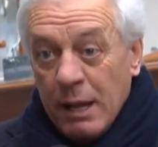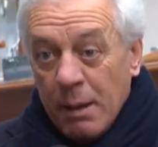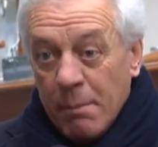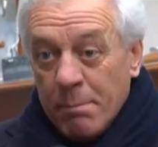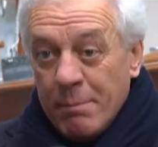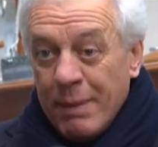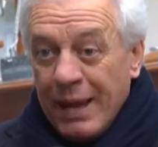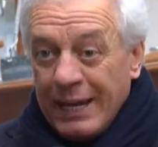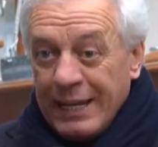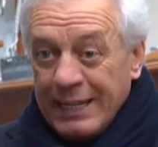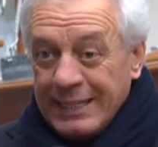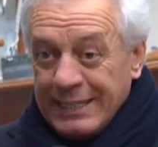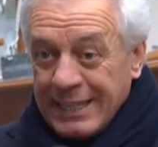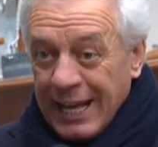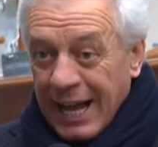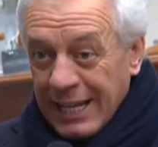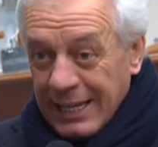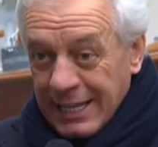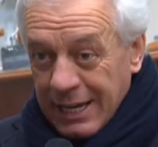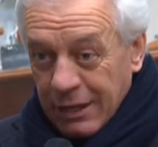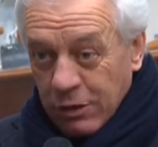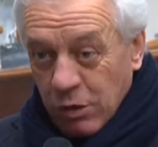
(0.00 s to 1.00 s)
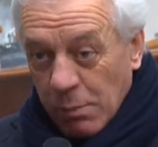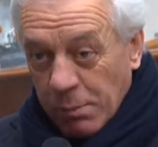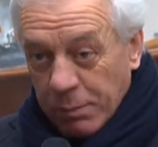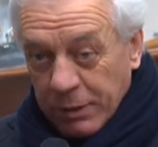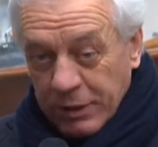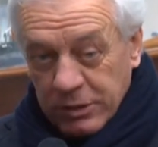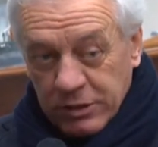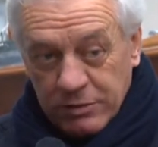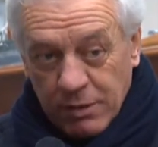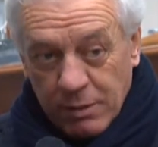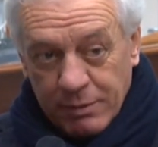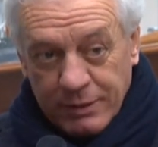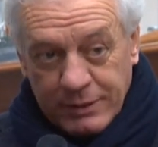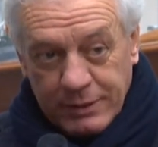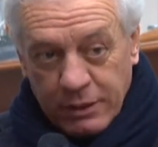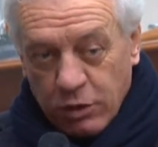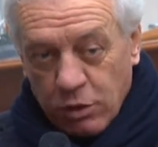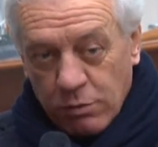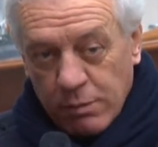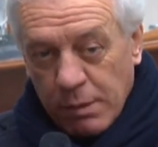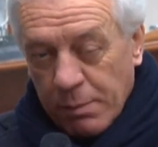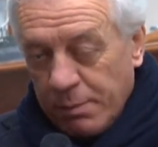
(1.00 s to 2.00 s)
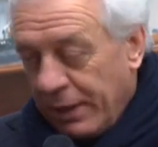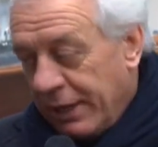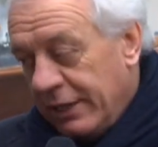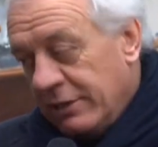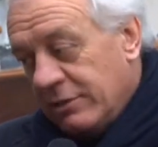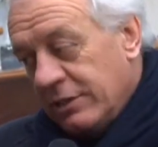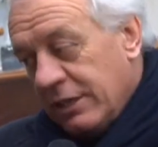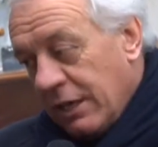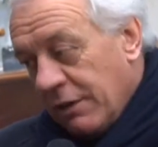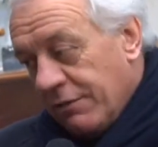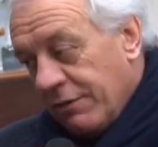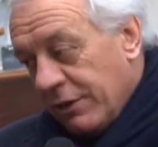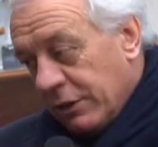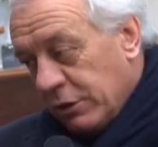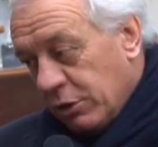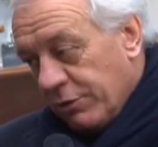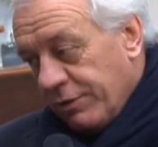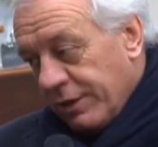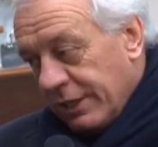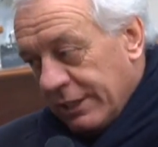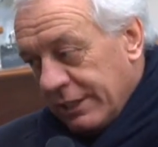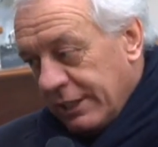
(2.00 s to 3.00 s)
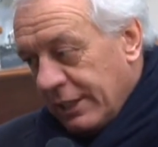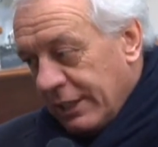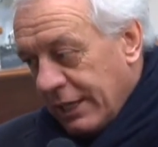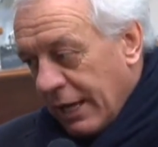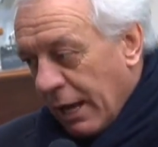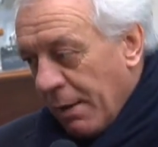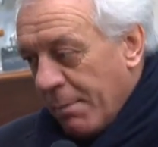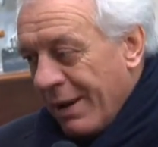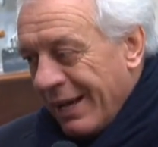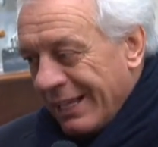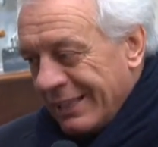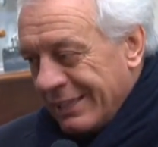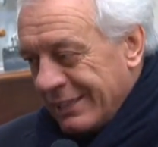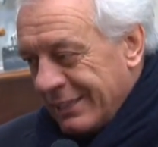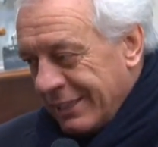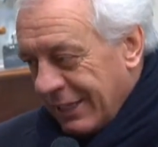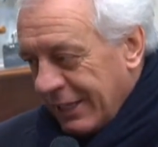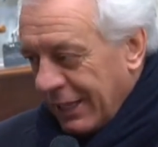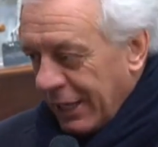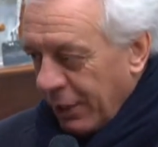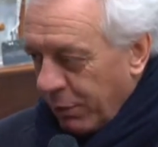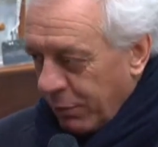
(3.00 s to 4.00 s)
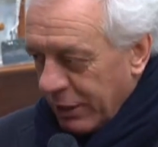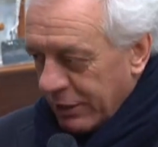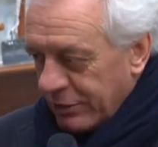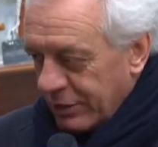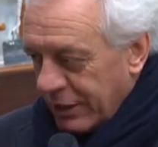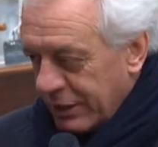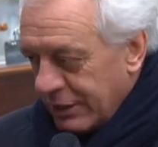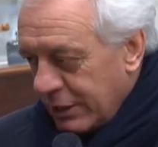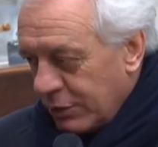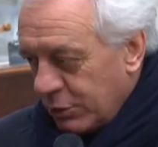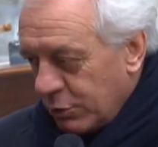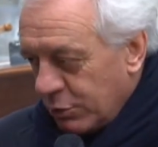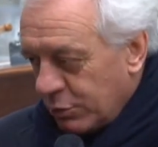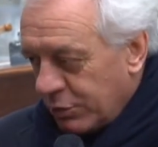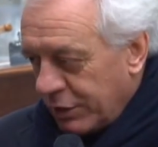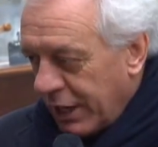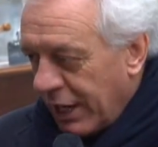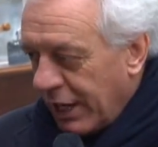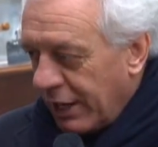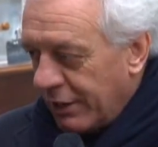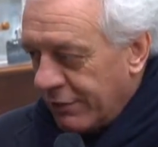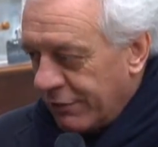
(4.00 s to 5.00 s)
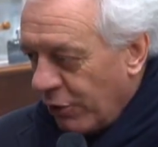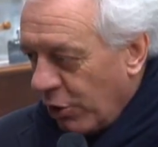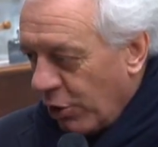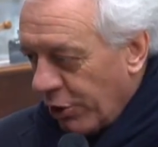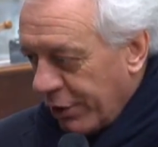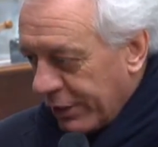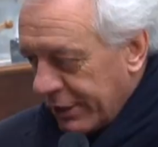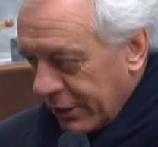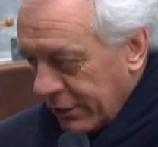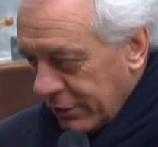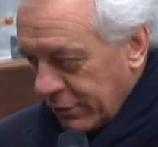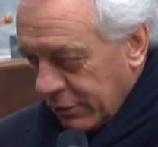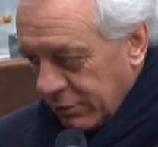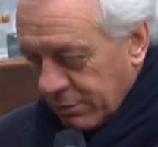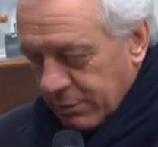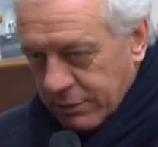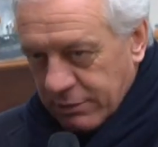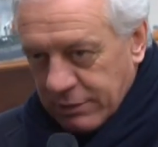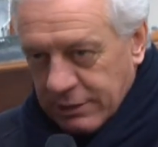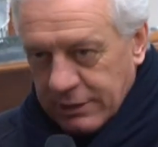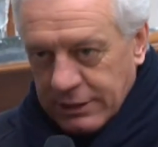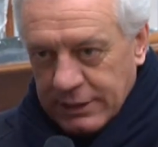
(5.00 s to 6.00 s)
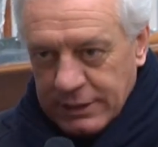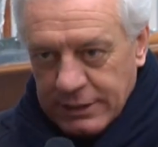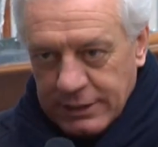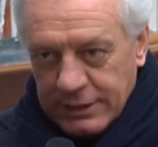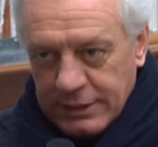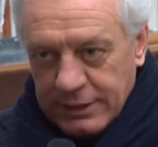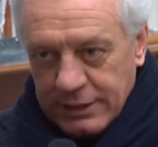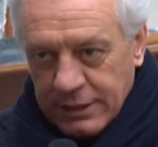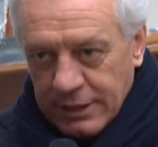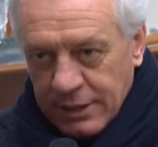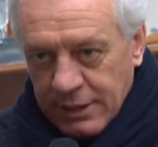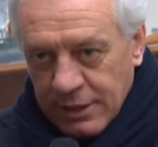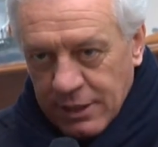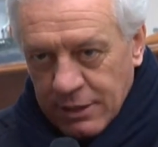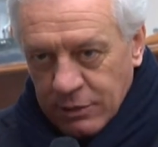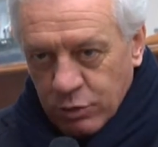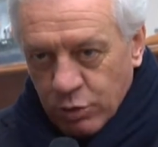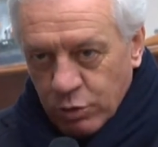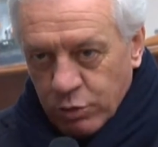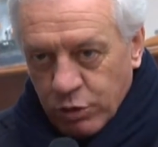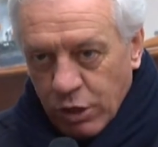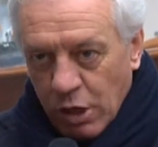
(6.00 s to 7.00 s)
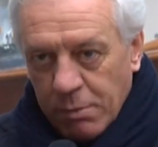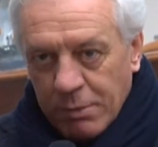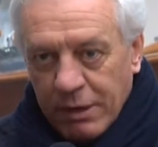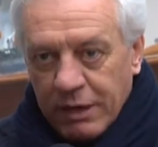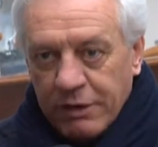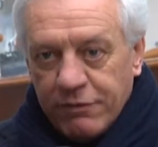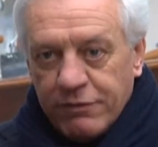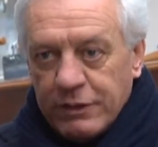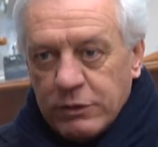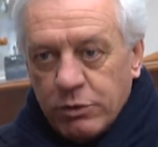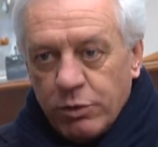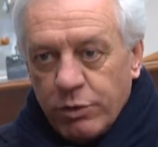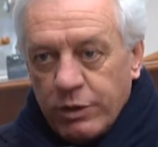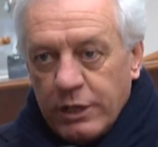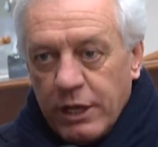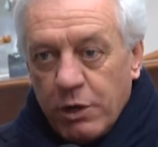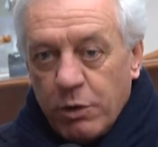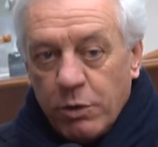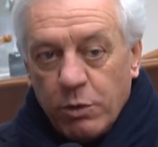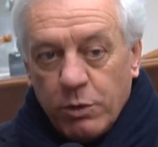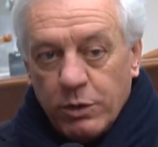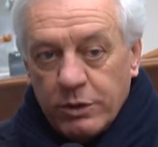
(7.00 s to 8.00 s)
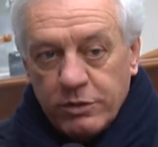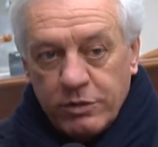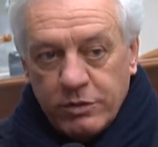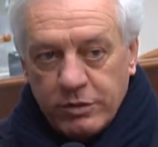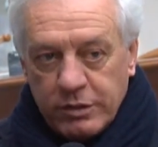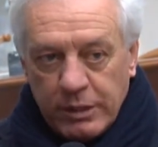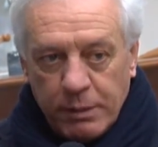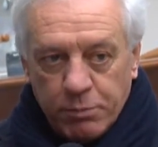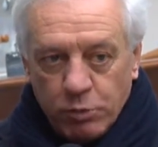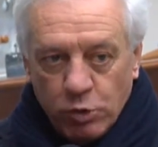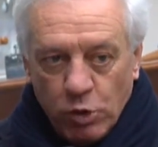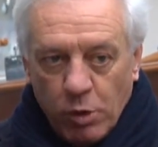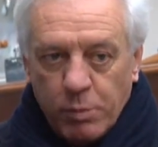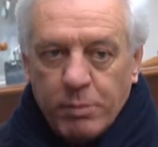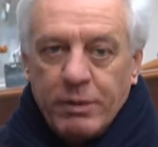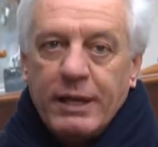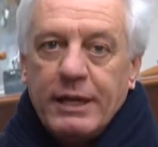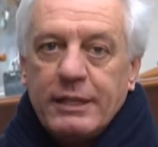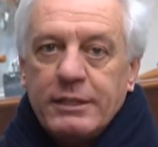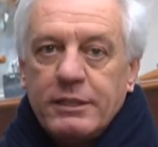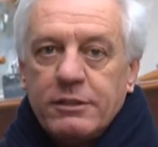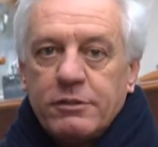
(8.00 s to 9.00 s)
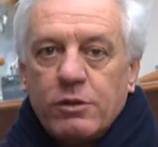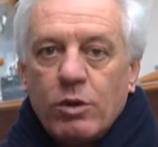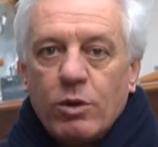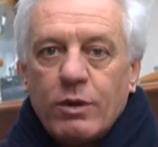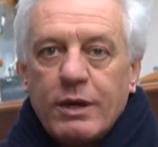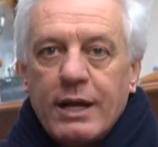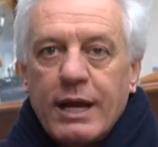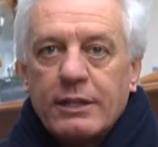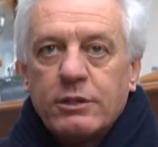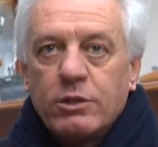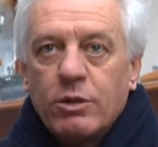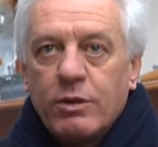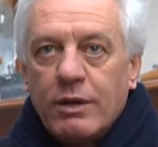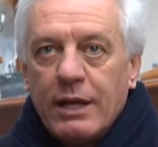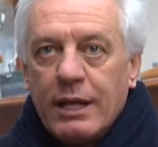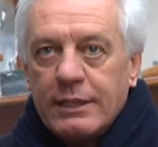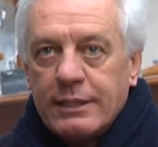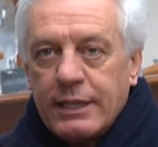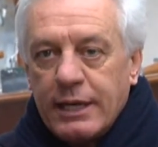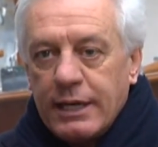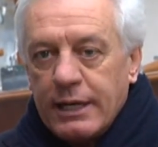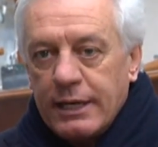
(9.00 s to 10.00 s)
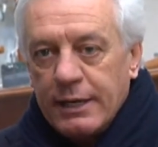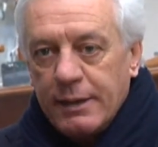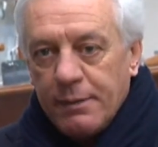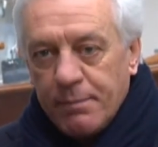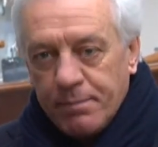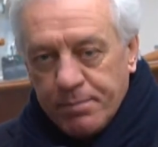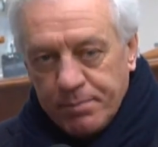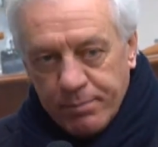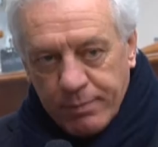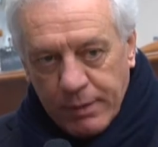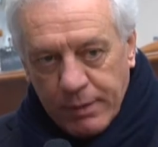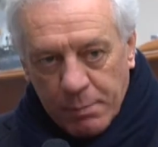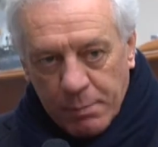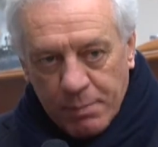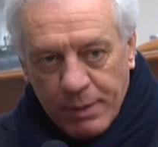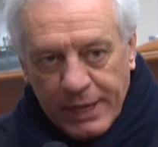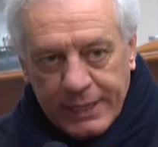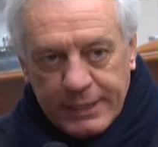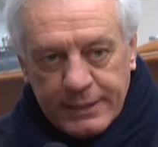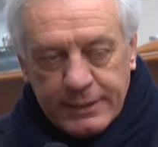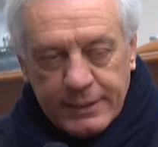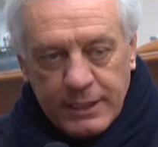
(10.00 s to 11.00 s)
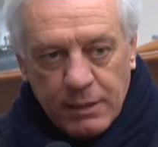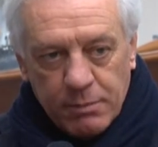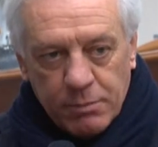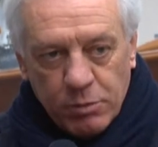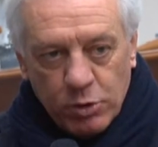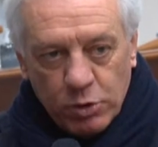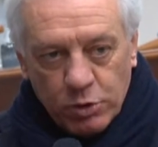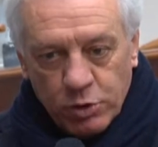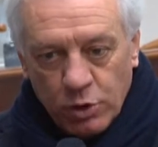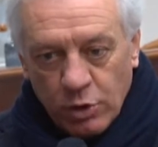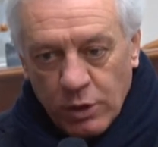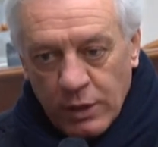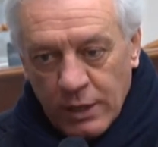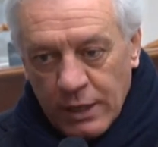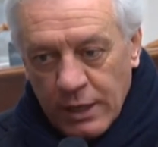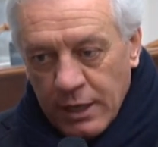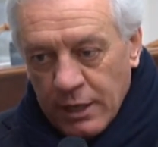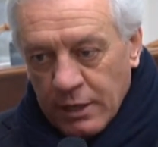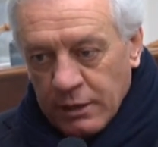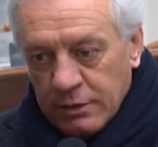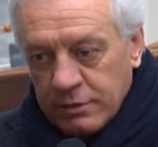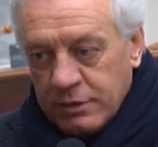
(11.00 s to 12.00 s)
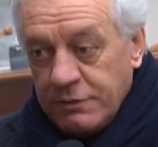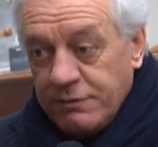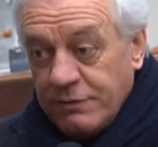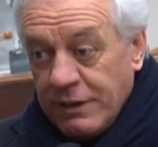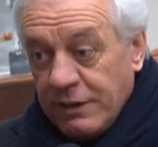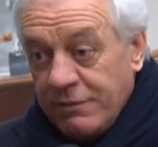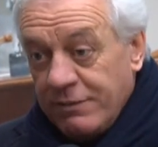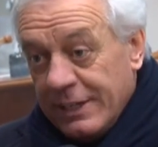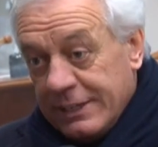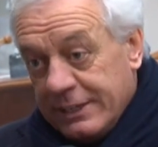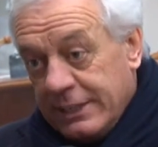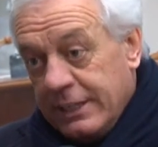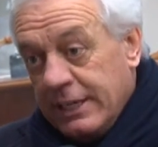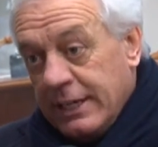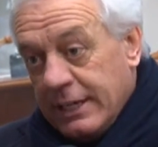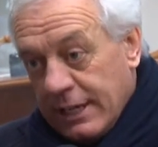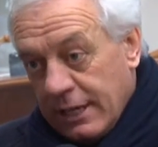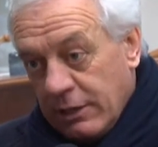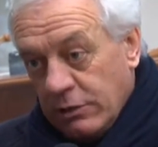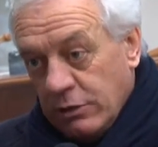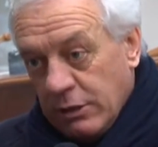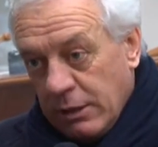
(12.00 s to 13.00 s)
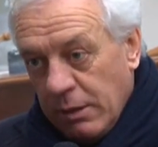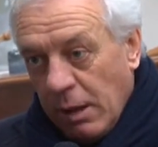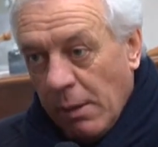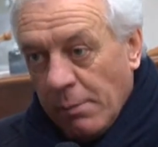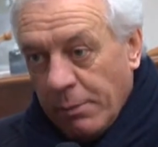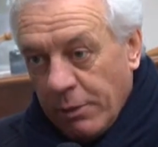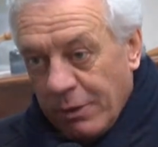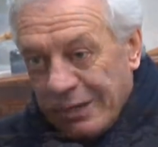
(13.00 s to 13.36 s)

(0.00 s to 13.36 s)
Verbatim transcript: ma l'Italia complessivamente come paese che ha fatto fatica a mantenere un assetto industriale forte, insomma, quindi tutto il manifatturiero non esiste più, ormai è dislocato in altre parti del mondo. Si fa fatica, noi abbiamo